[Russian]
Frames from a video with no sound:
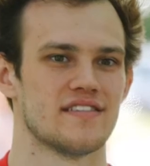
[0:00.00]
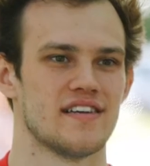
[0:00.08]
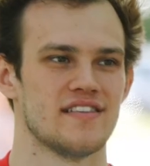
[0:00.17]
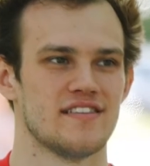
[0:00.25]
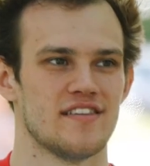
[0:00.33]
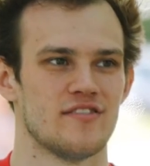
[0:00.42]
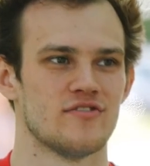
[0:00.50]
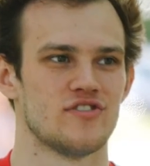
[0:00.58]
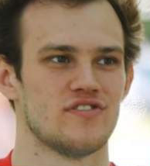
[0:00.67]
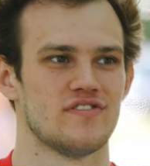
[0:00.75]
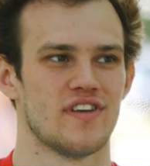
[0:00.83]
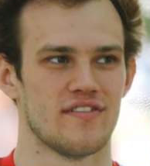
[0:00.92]
Знаете, я
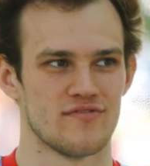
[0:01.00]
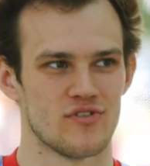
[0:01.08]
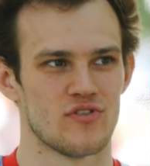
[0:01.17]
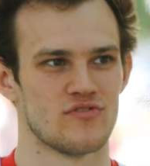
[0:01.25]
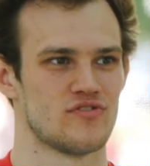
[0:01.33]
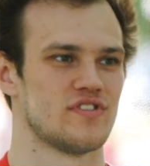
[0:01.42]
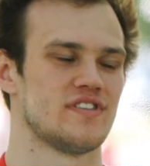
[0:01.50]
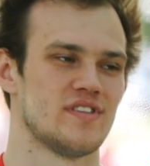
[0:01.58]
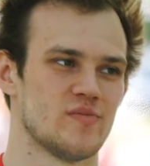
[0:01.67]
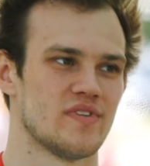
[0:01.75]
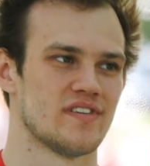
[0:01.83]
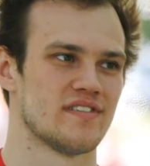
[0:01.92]
очень давно уже с
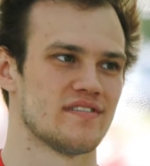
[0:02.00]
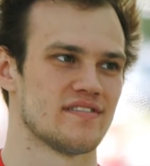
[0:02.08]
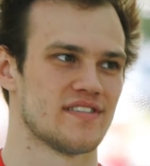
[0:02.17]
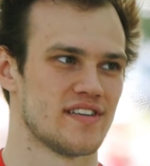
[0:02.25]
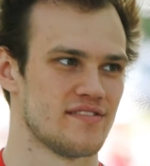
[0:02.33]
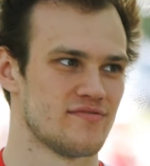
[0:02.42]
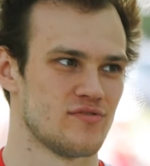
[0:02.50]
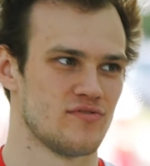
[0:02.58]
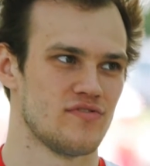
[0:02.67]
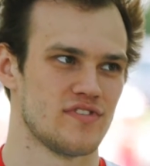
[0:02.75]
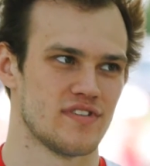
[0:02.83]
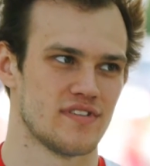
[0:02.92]
ними
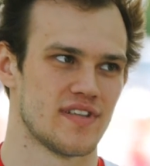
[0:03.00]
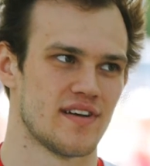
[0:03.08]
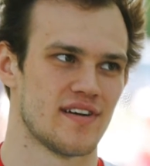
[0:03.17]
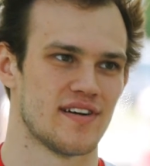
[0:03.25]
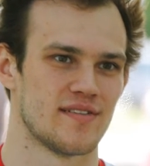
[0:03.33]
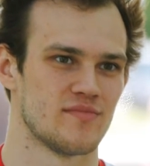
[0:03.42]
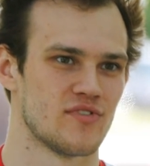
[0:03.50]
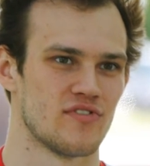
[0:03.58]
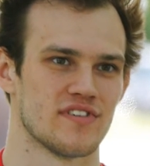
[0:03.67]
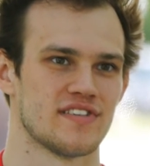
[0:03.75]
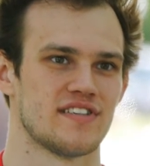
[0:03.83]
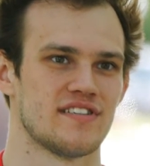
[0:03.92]
соревнуюсь, на
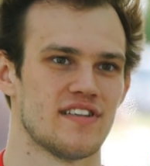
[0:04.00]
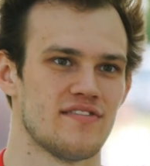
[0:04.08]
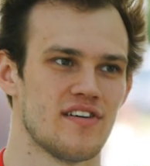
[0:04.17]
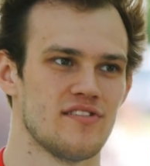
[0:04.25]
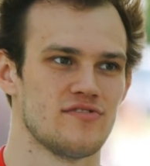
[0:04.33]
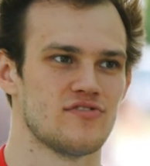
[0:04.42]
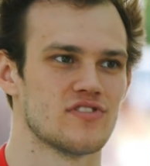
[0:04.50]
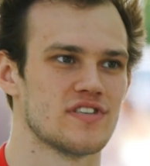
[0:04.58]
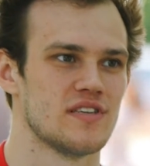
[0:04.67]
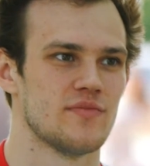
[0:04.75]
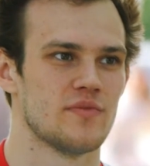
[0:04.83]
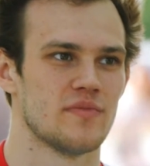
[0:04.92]
многих соревнованиях уже
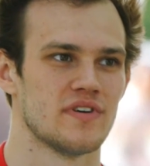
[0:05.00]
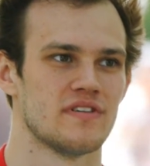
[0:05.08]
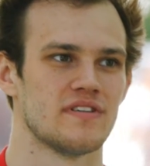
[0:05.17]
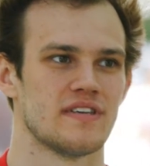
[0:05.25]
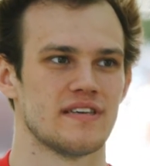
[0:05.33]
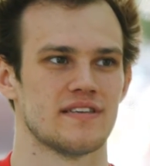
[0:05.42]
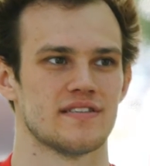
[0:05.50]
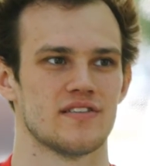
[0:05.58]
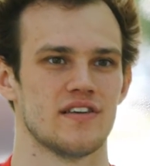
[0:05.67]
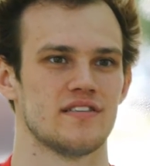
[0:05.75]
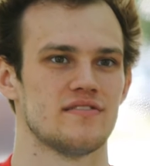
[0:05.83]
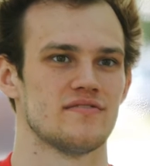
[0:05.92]
с ними был. И,
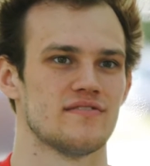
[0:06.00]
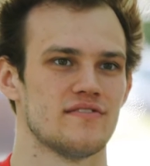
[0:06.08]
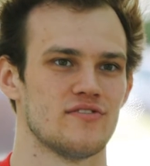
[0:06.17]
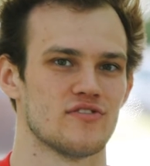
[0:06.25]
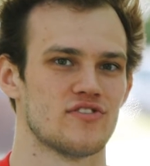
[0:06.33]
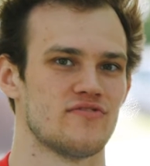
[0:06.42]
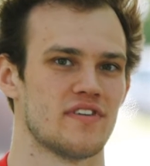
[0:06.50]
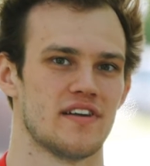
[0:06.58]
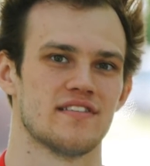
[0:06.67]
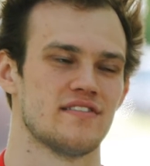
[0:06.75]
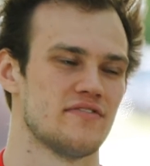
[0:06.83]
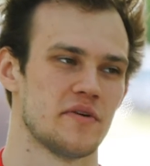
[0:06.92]
знаете, дрожь в
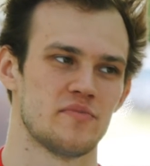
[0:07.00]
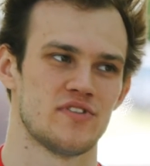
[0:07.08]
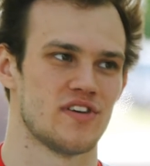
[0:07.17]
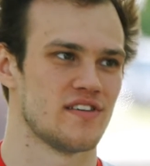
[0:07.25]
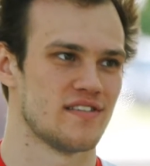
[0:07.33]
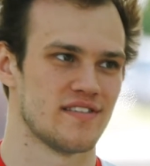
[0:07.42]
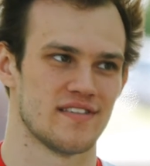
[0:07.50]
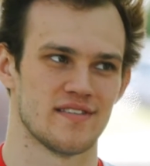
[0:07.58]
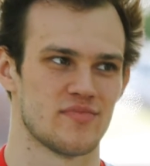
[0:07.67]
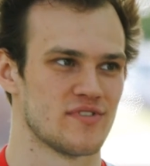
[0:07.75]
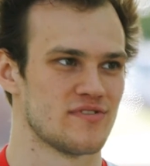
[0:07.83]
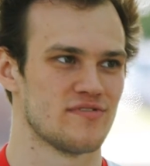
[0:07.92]
коленках вообще
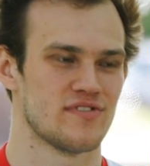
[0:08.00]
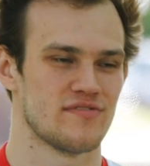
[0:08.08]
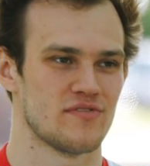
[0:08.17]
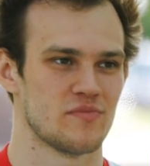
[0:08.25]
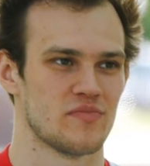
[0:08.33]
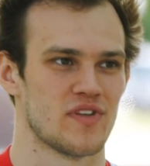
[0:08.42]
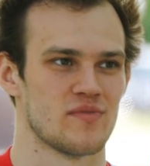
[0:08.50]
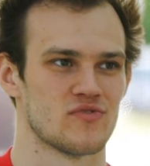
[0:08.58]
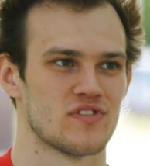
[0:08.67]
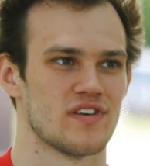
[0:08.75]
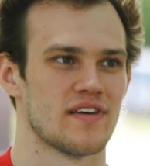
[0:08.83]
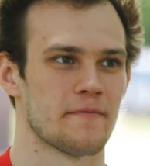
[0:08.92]
не присутствует, потому
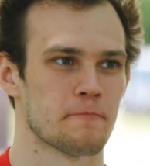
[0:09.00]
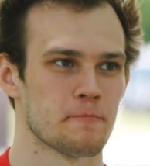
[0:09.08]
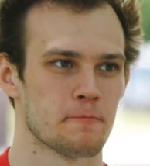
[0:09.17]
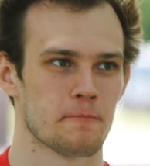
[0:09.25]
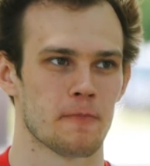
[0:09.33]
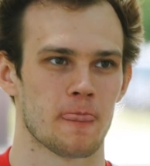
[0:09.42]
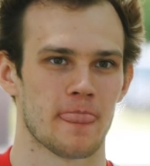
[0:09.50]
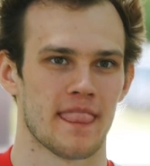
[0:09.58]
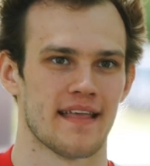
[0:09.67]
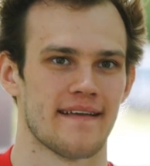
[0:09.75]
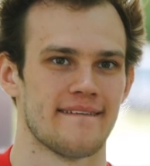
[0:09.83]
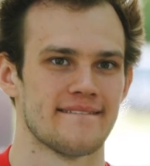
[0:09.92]
что
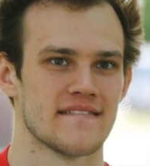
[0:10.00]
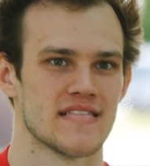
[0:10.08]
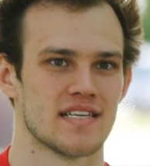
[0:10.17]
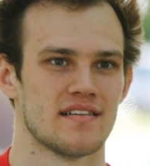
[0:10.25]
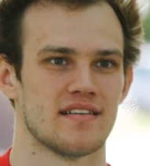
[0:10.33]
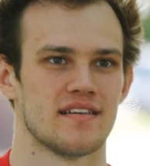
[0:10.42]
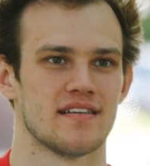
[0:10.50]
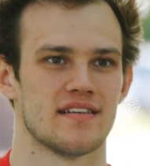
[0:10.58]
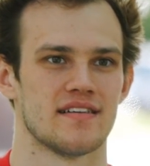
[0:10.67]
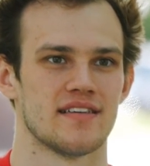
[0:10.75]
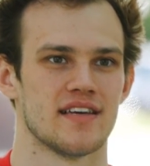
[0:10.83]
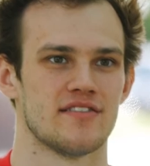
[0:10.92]

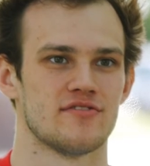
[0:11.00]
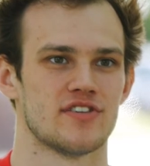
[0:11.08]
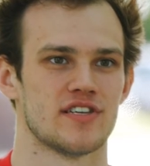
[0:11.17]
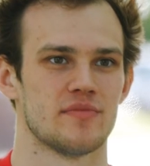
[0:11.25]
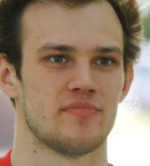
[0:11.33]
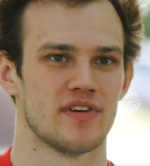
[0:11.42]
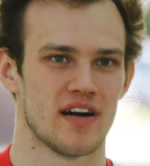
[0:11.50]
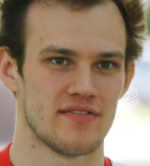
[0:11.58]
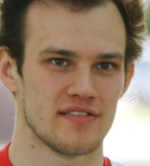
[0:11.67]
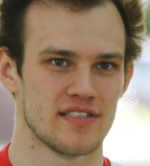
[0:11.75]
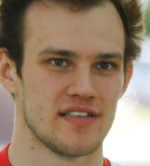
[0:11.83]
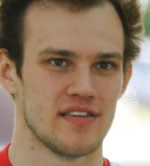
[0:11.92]
э, я уже
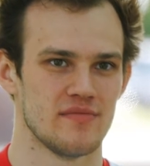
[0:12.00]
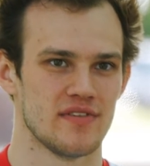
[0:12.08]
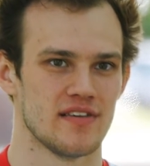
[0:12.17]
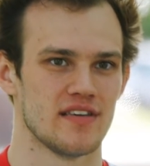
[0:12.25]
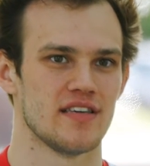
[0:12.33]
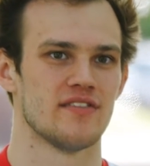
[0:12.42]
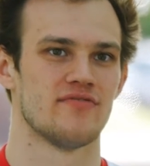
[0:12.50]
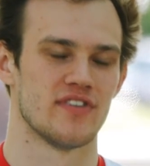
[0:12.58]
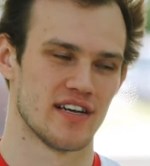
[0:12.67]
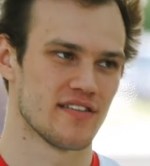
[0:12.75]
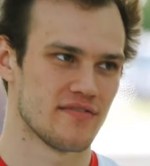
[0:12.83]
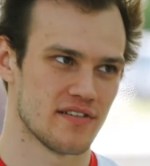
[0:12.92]
плавал с ними и
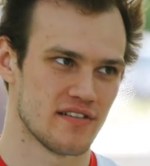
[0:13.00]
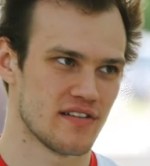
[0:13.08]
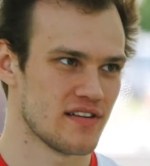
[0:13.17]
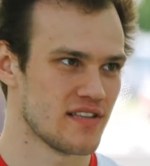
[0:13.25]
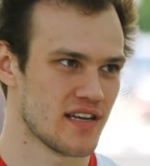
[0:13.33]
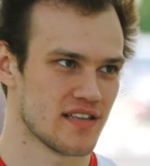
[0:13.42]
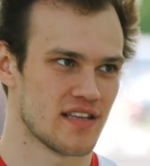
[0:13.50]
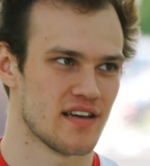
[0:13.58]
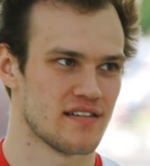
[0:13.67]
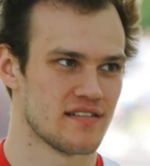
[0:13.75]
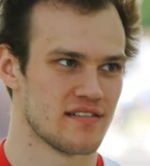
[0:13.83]
выигрывал их иногда.